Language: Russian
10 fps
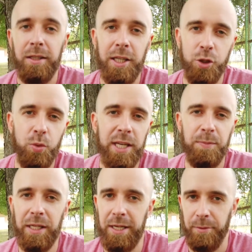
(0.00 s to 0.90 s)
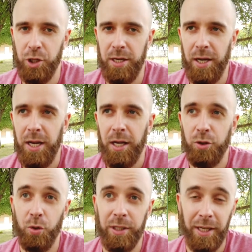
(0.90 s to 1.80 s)
Начну я с петли общения,
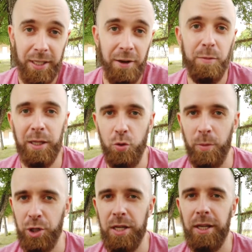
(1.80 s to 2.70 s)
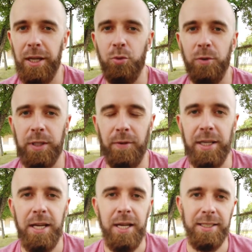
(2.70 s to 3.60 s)
но иногда в петлю общения я буду
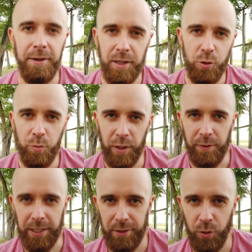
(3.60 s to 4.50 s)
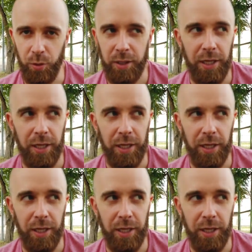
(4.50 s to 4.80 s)
вставлять словесную импровизацию.